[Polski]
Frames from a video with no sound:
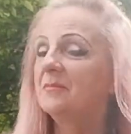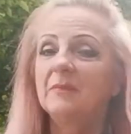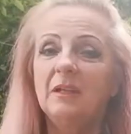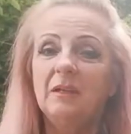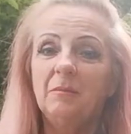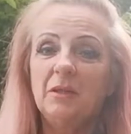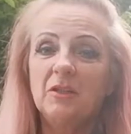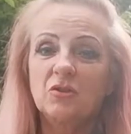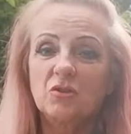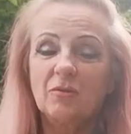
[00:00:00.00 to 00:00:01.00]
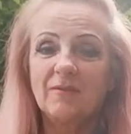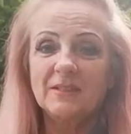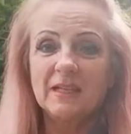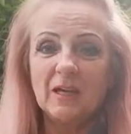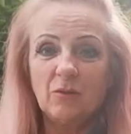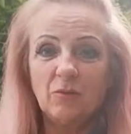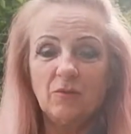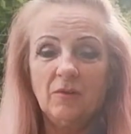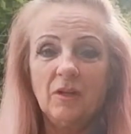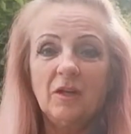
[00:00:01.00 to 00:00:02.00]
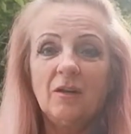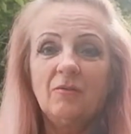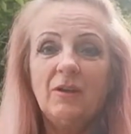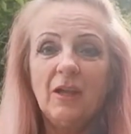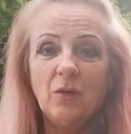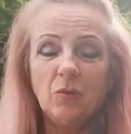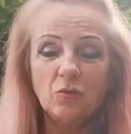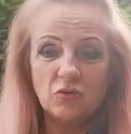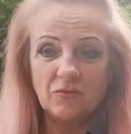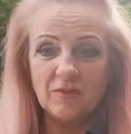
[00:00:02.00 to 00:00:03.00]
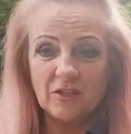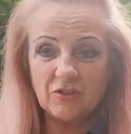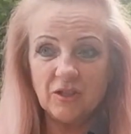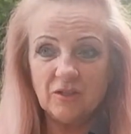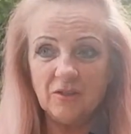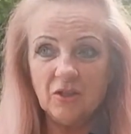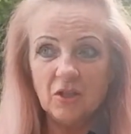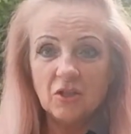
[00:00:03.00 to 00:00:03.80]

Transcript: e, będę żyła w strachu, w lęku, czy w nadziei,